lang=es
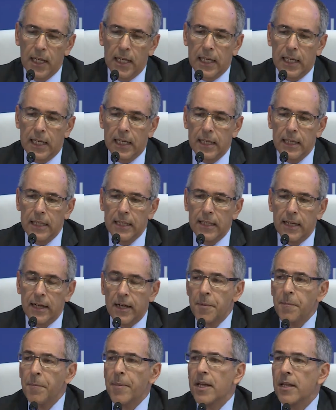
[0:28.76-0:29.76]
y de
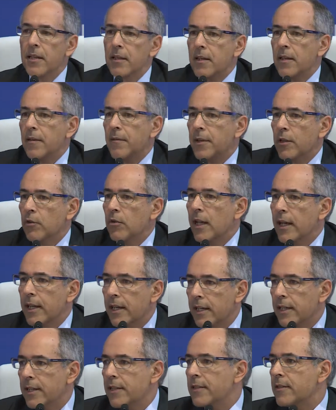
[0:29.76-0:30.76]
repente vino la
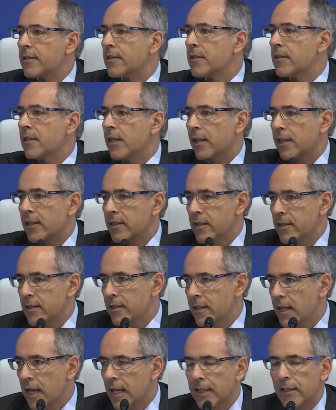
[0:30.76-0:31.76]
crisis y la
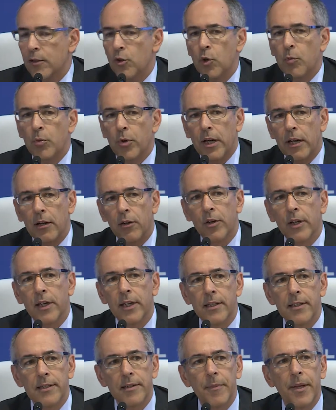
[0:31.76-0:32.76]
necesidad de incorporar a los
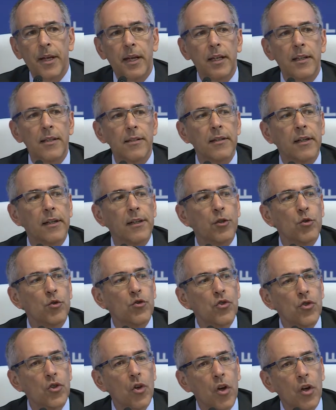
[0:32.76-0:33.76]
grandes emergentes en la
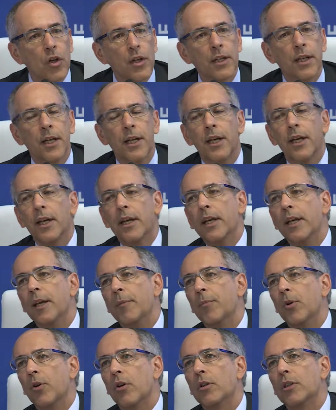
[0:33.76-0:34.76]
discusión, y
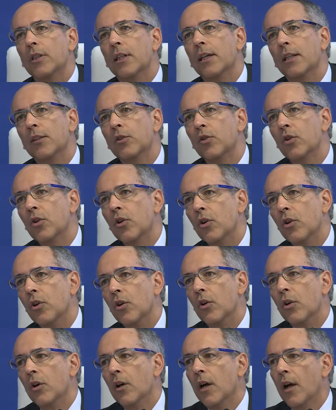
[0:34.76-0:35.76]
por lo
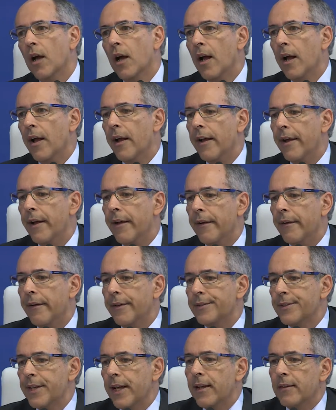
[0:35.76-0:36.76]
tanto eh,
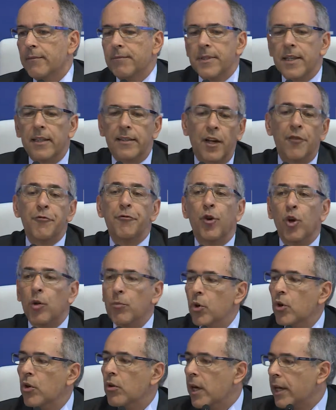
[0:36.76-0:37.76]
se, se,
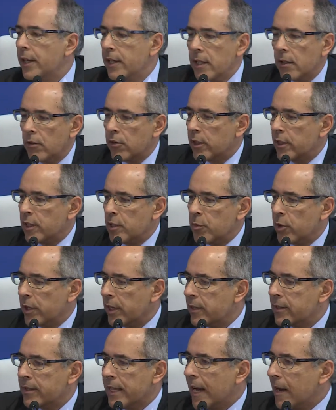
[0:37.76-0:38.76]
transformó ahí el organismo que
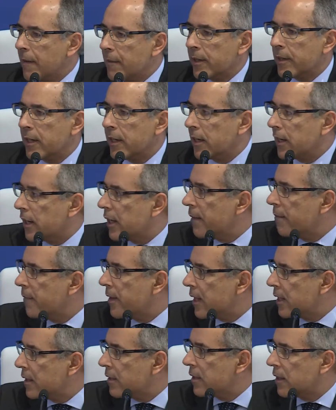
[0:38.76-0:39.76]
estaba, que era el
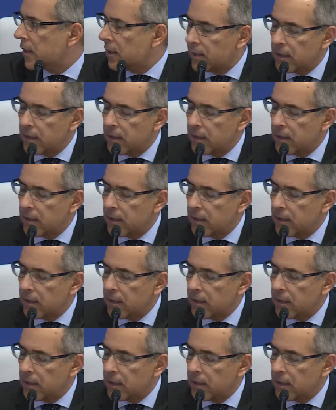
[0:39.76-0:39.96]
G20,